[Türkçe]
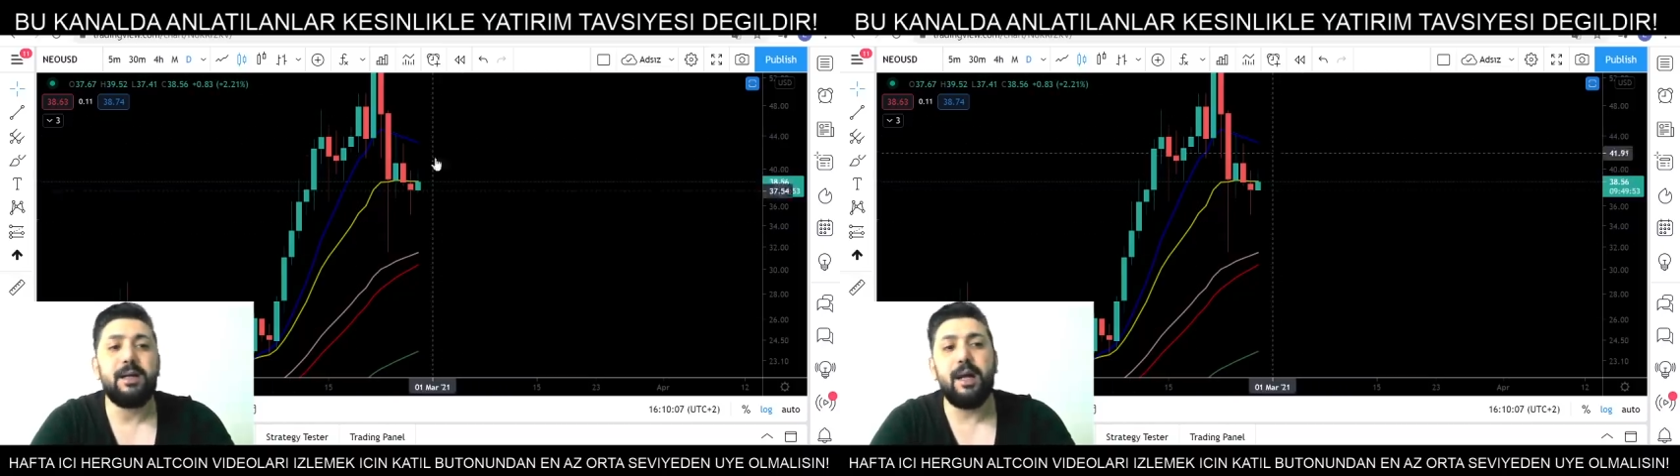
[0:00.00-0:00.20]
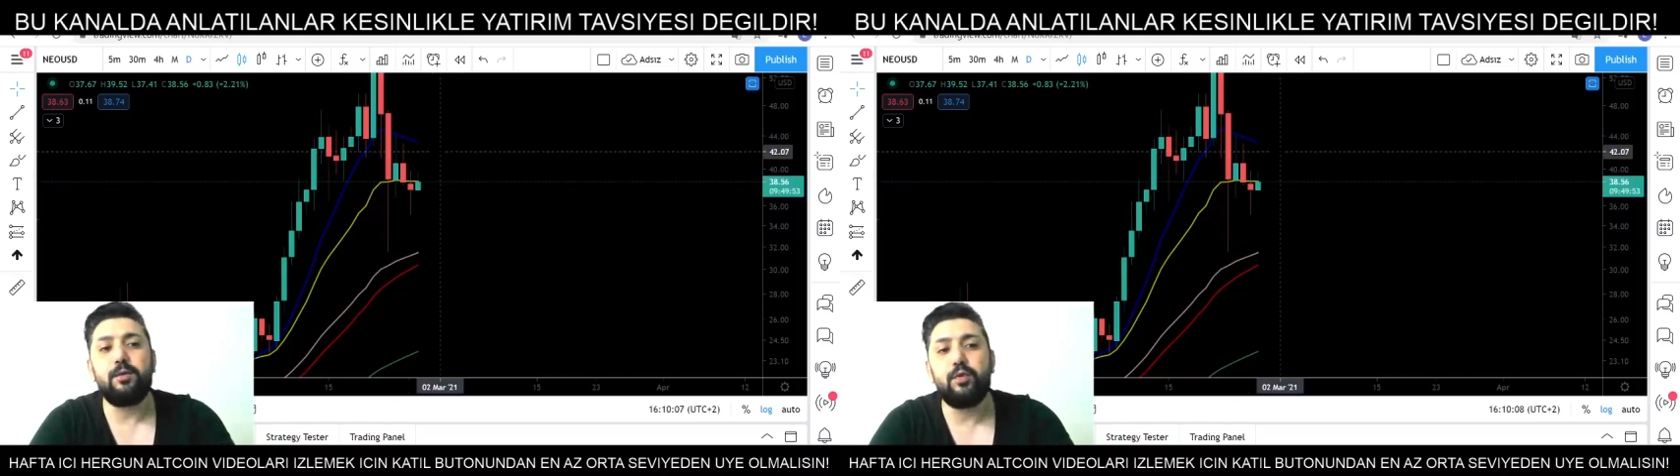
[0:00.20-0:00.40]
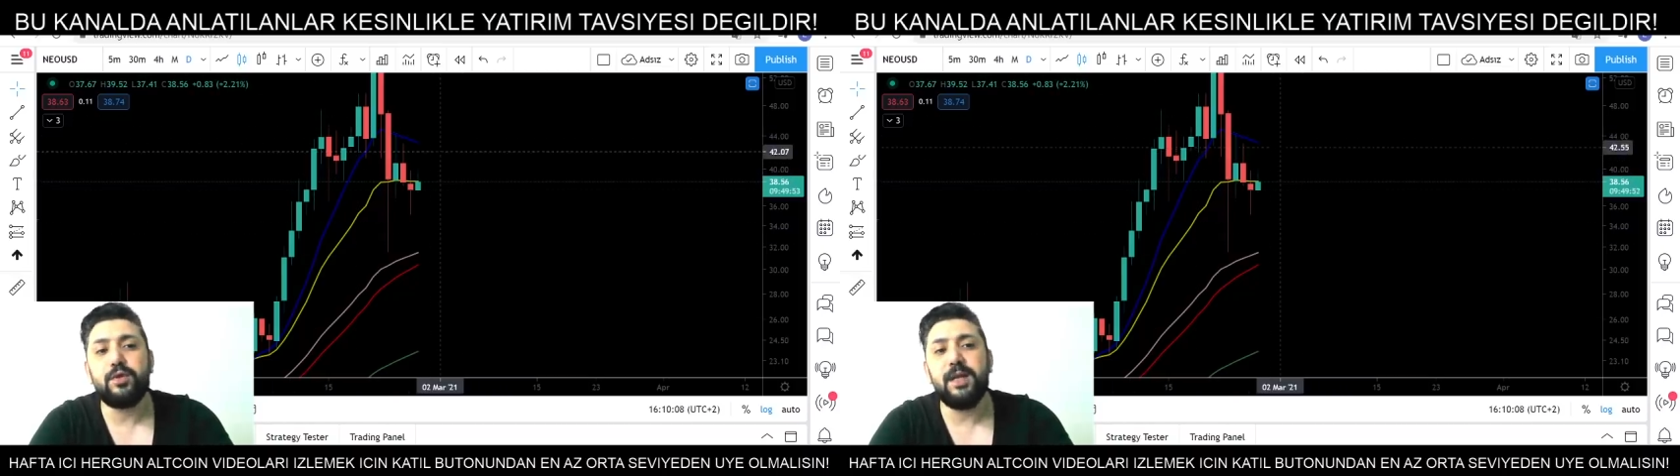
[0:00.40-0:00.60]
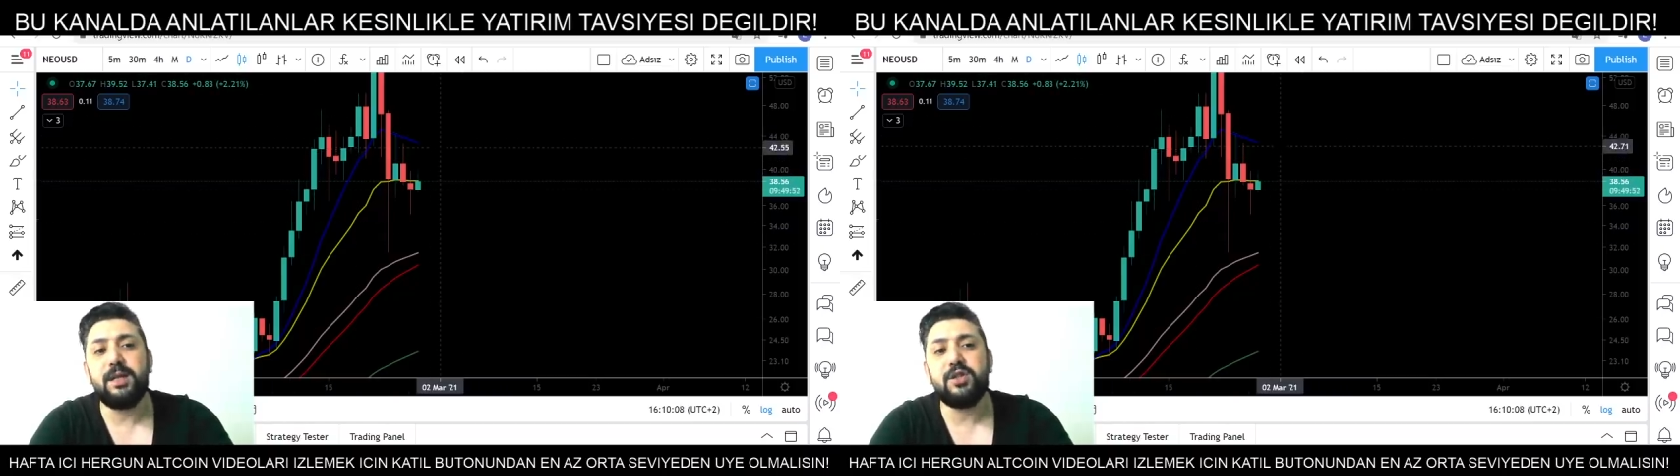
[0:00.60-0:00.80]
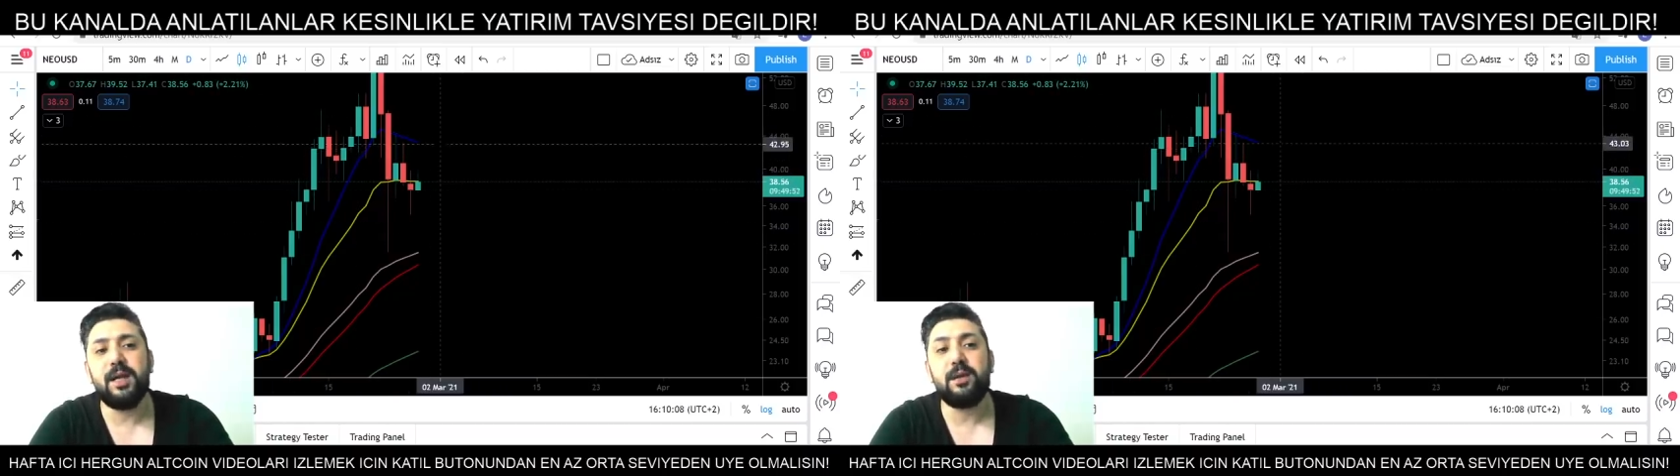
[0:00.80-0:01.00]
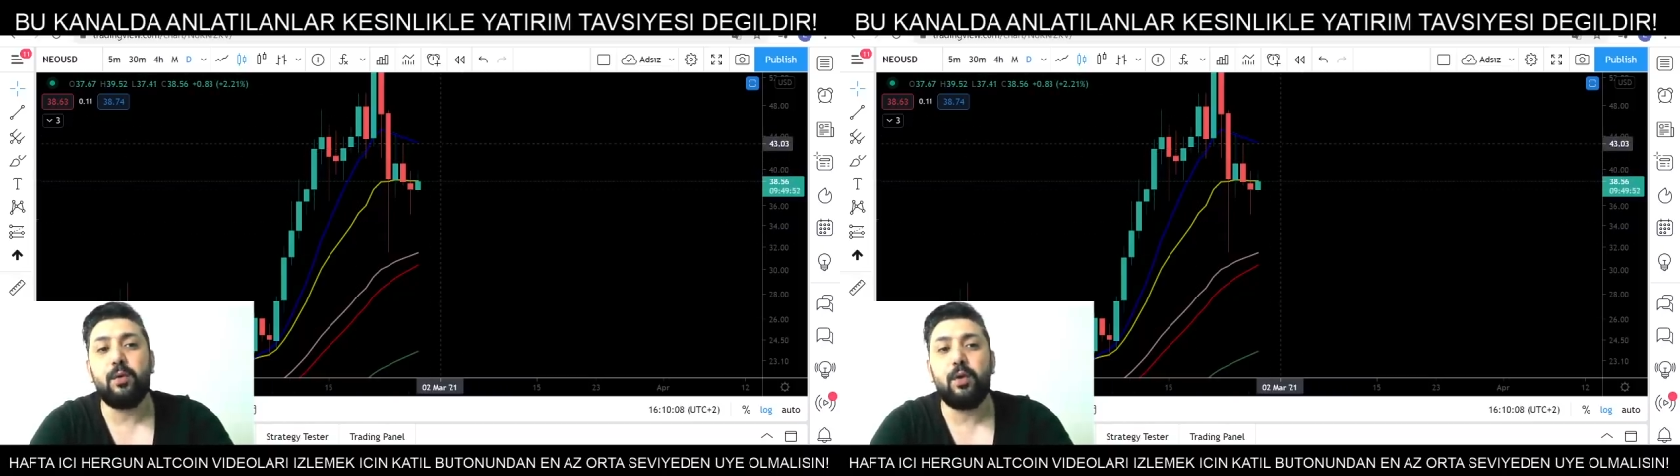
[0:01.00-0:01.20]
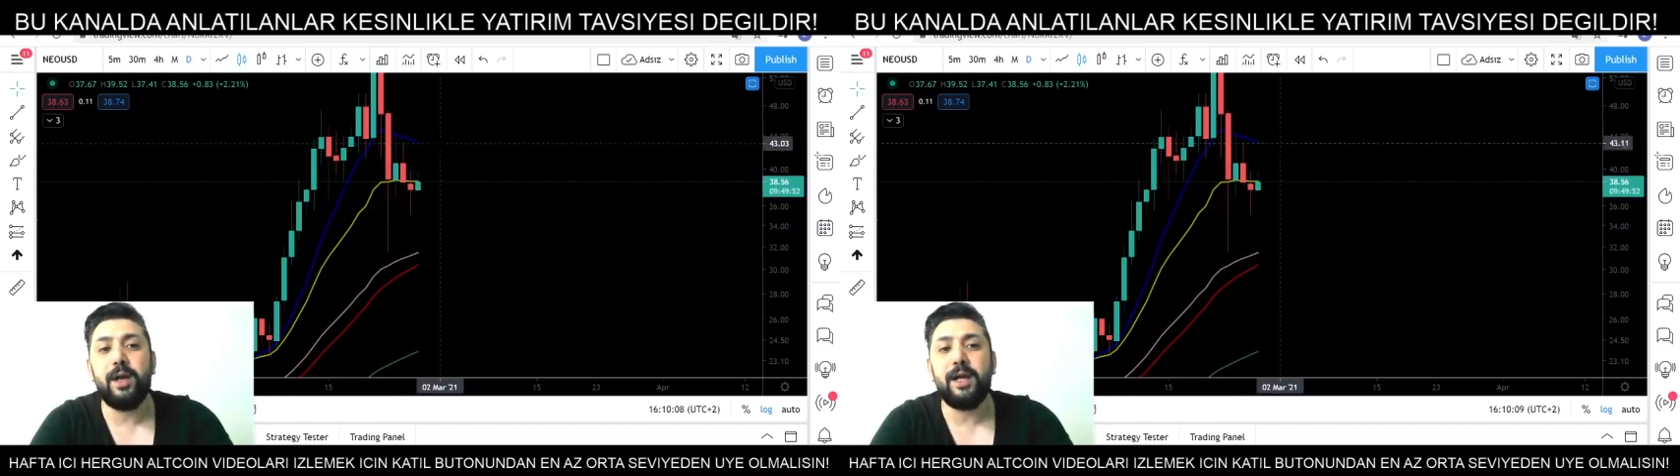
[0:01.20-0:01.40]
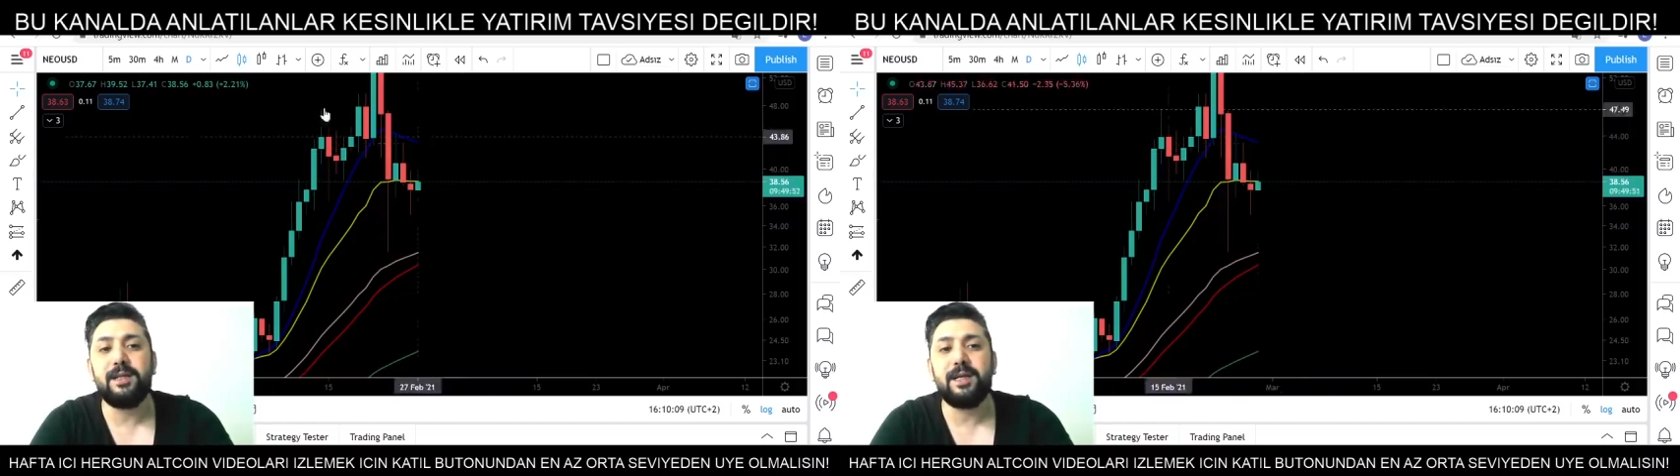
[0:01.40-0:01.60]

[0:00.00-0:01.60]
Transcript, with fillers: Yani yükselişlerde orayı